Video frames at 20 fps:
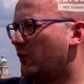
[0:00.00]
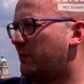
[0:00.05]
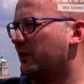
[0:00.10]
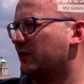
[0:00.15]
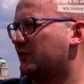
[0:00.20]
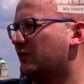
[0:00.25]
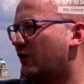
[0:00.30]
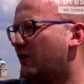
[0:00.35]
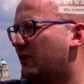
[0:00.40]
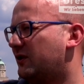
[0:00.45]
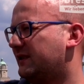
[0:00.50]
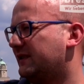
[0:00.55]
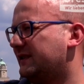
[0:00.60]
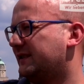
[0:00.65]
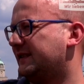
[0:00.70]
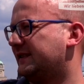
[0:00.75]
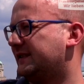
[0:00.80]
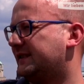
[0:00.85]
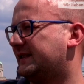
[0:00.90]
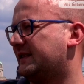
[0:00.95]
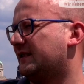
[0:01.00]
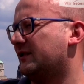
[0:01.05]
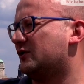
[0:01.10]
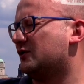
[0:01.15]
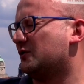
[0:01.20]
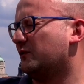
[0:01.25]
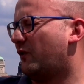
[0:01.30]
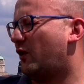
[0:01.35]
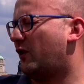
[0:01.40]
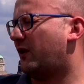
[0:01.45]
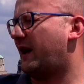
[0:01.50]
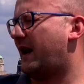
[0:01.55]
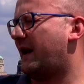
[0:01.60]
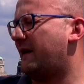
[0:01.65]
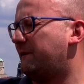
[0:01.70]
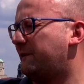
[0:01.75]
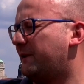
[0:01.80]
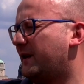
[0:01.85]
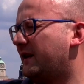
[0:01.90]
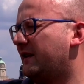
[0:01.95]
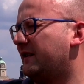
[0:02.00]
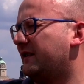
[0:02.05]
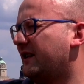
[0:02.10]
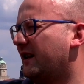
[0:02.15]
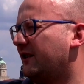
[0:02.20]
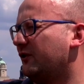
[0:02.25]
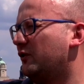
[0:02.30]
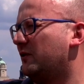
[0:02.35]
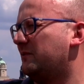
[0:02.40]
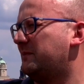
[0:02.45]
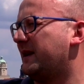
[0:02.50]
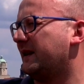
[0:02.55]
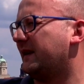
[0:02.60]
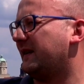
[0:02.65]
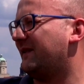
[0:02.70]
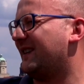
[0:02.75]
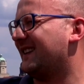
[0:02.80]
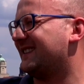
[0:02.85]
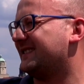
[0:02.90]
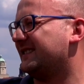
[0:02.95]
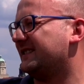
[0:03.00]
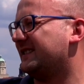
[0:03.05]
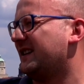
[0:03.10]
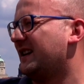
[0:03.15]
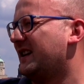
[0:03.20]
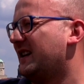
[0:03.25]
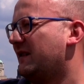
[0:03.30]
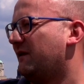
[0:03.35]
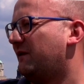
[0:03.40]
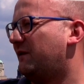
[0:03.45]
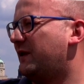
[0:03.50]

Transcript: Robert Koch ist äh, zu Wochenanfang nach Nürnberg gewechselt.